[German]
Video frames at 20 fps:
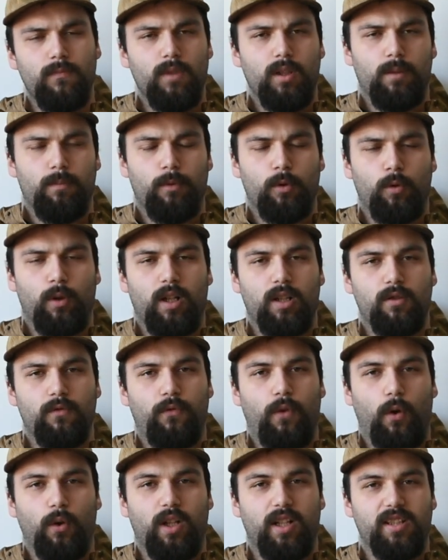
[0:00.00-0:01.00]
Ich bin nur gerade zu
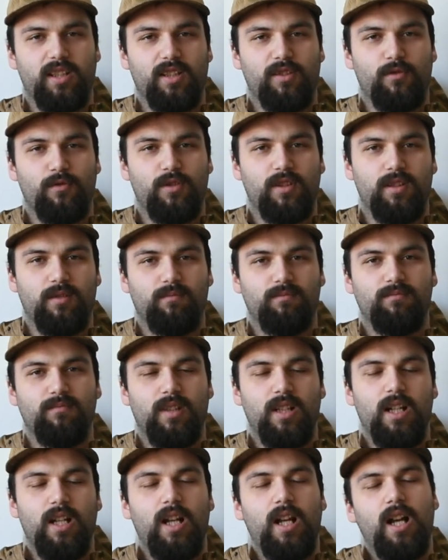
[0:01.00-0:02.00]
faul, einen zu ziehen.
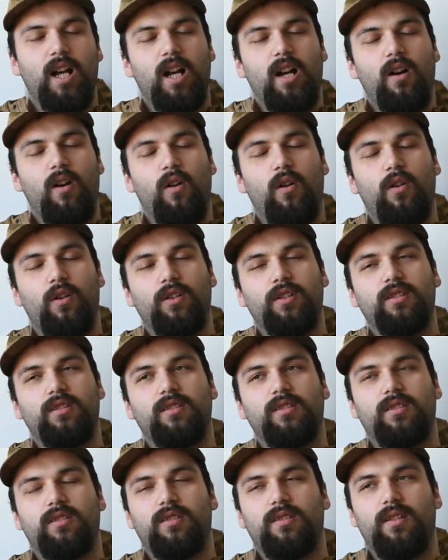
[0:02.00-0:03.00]

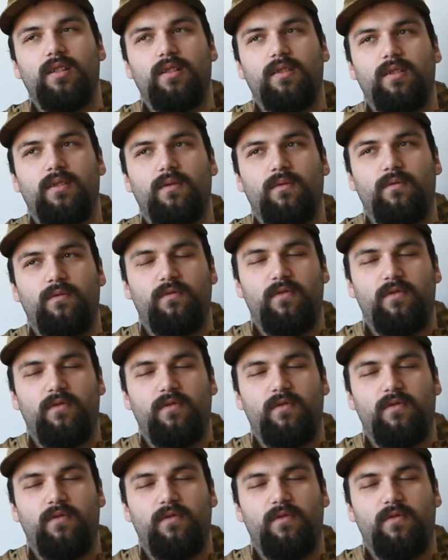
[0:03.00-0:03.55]
Und äh,